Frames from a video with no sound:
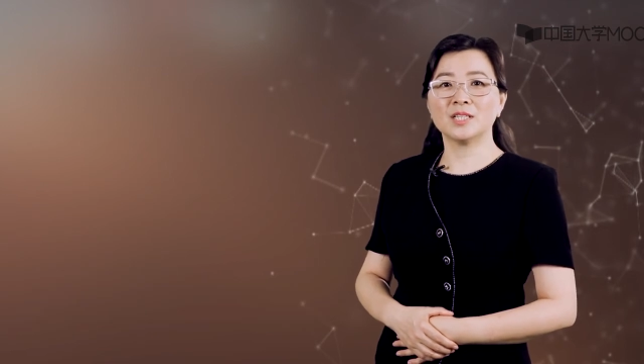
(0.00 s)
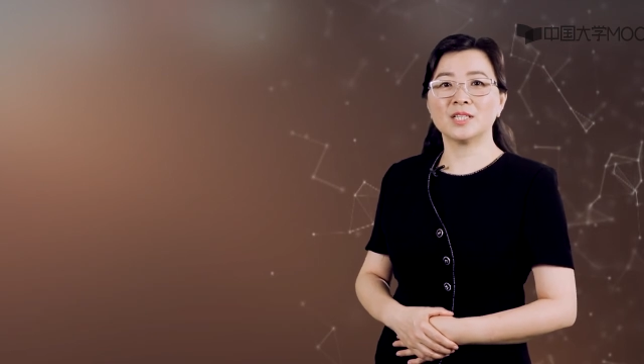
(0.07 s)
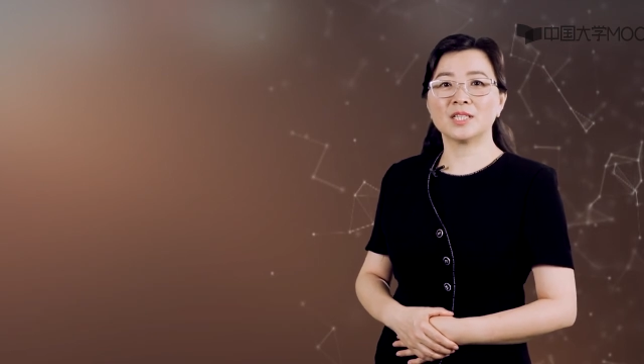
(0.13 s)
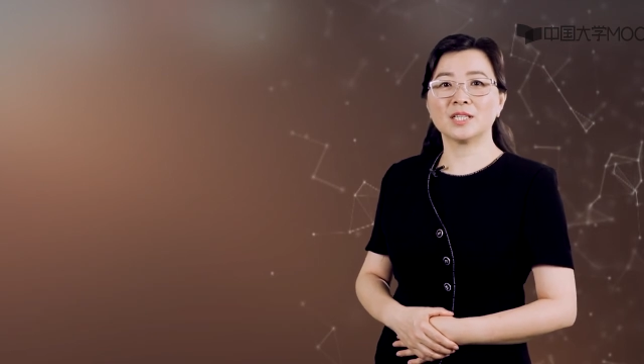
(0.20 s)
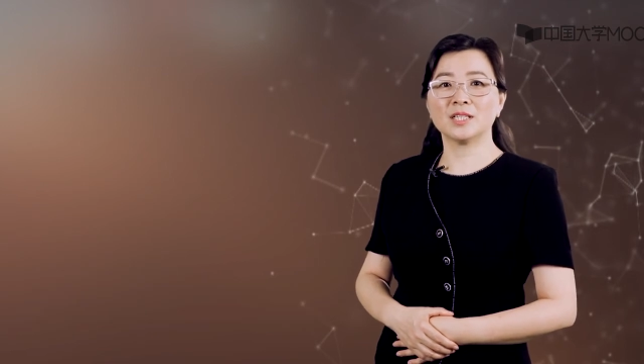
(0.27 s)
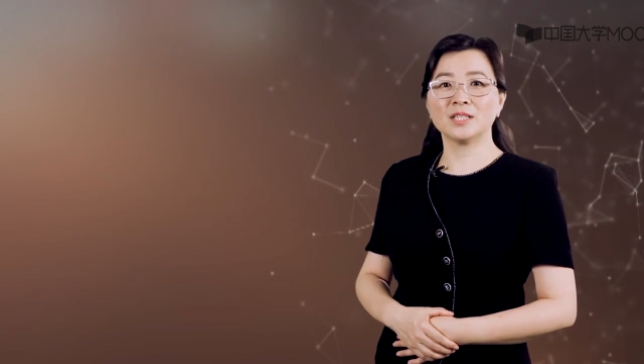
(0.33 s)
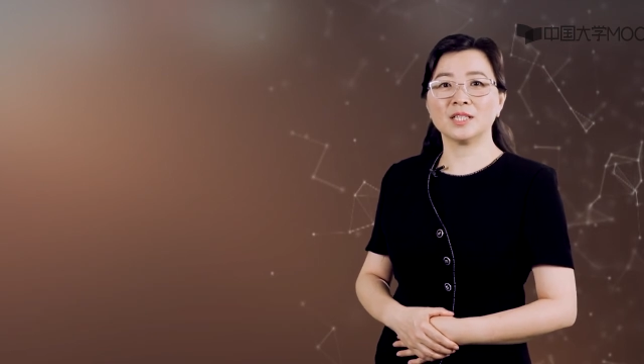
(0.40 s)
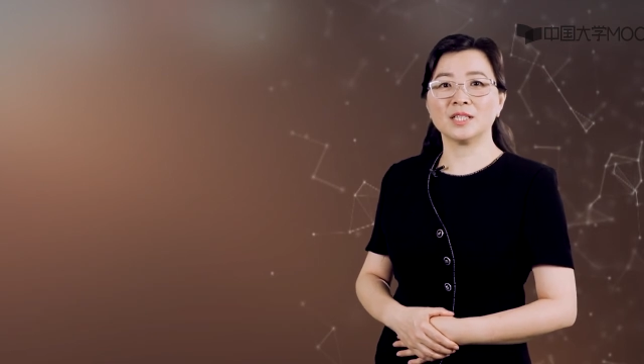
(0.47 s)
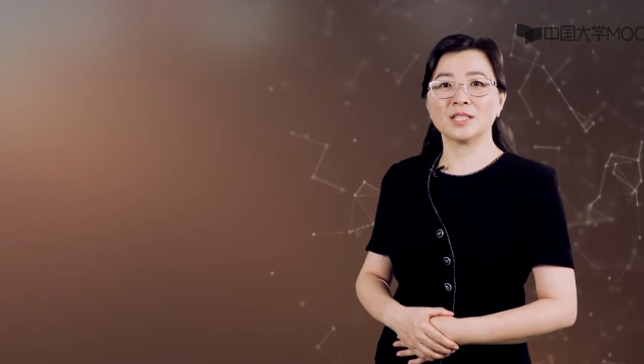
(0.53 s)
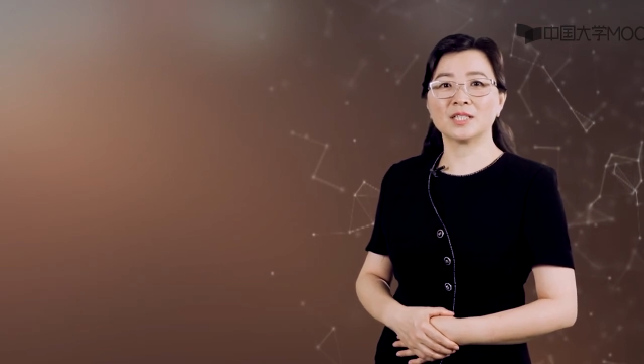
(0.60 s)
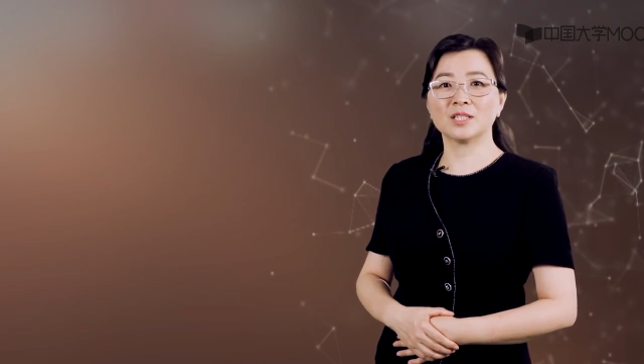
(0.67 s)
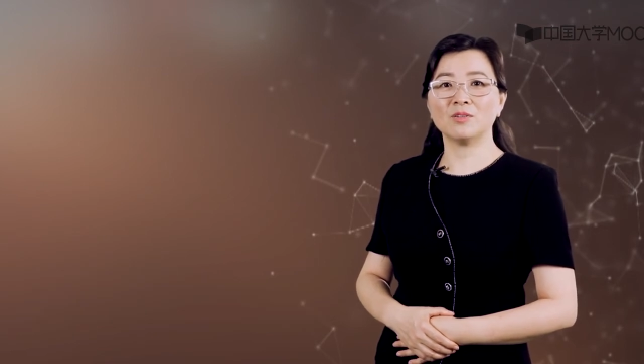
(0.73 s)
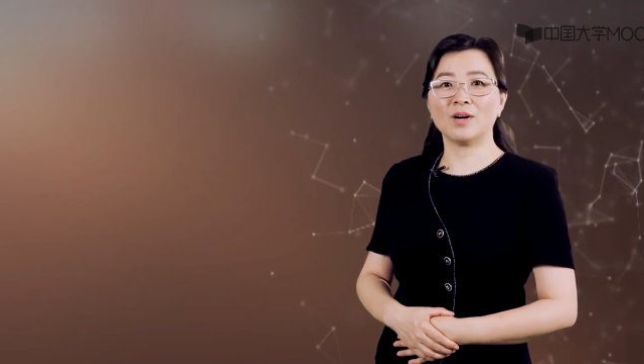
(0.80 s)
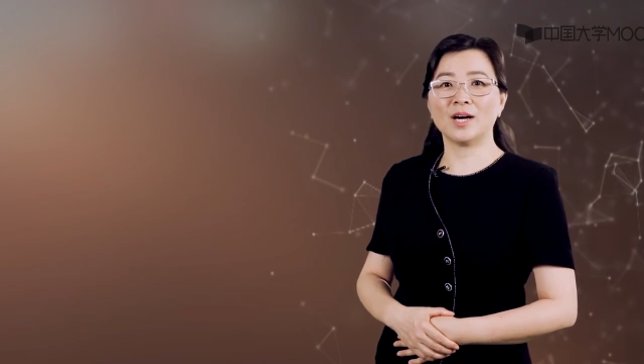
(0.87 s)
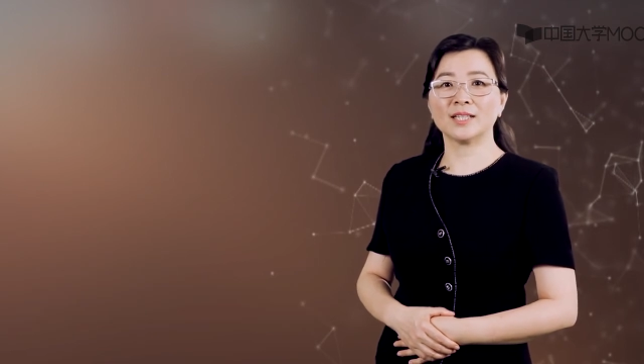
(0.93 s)
生理
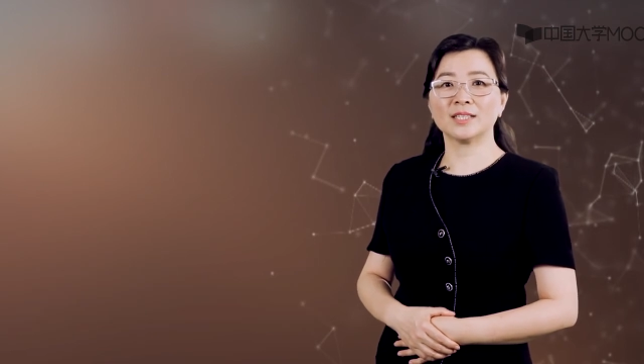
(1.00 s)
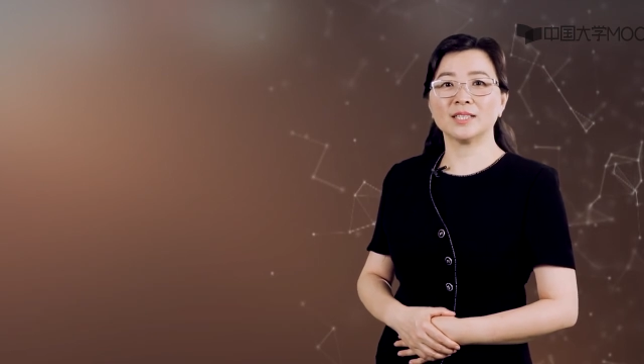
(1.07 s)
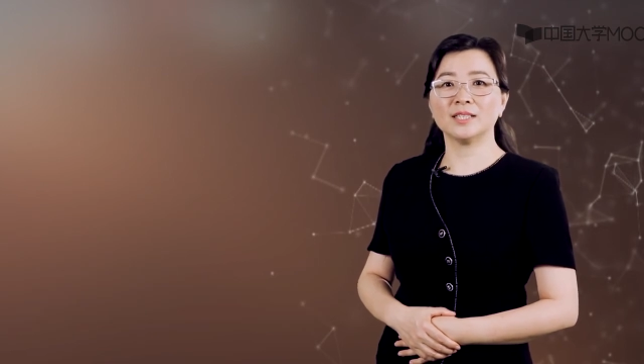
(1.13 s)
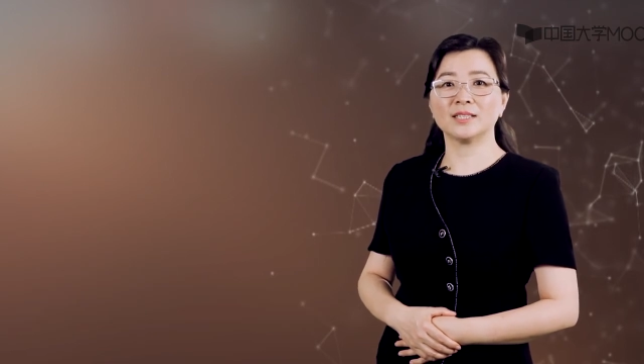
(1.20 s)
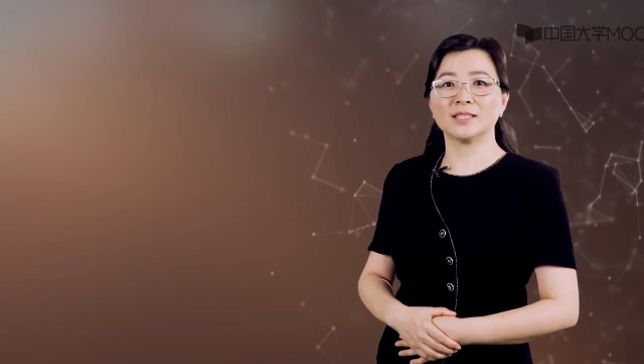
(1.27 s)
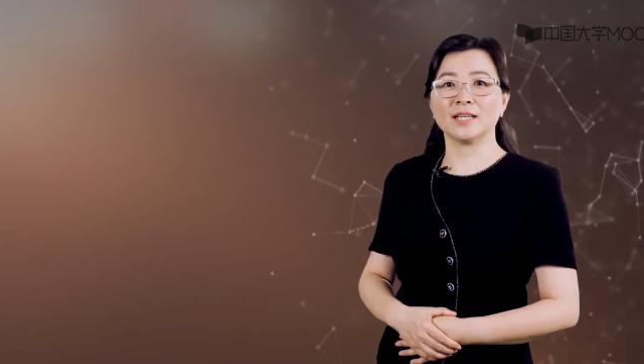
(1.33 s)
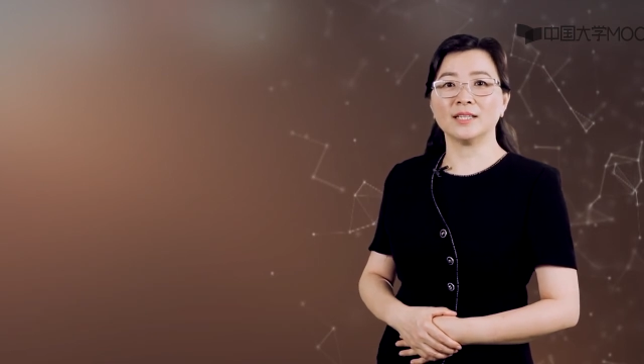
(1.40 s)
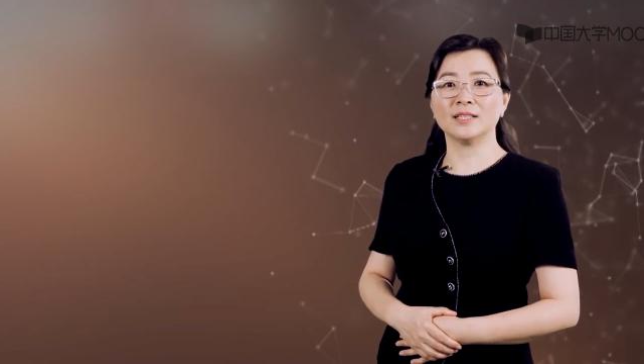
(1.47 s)
生化特